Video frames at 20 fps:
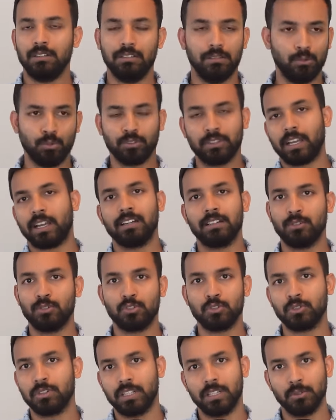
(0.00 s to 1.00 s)
লোক দেখানোর
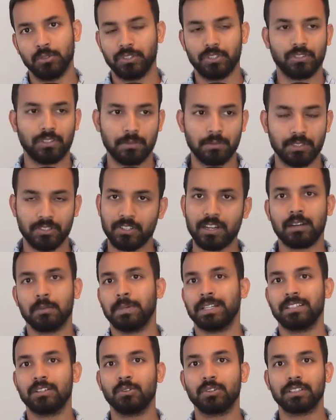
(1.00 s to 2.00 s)
জন্য হইতেছে
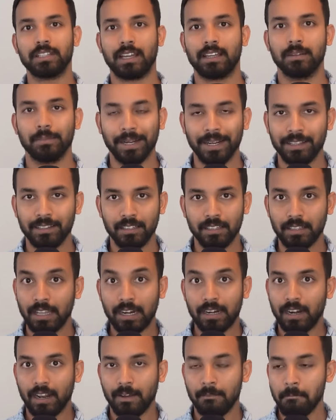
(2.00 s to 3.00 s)
স্টানবাজি করে তাকে বানাই দিতে না
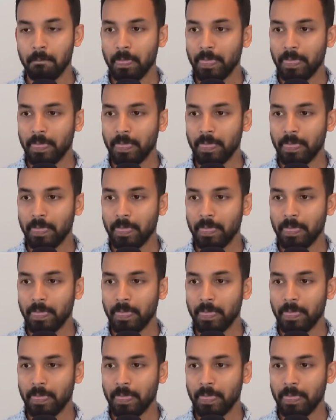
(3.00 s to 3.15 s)
না না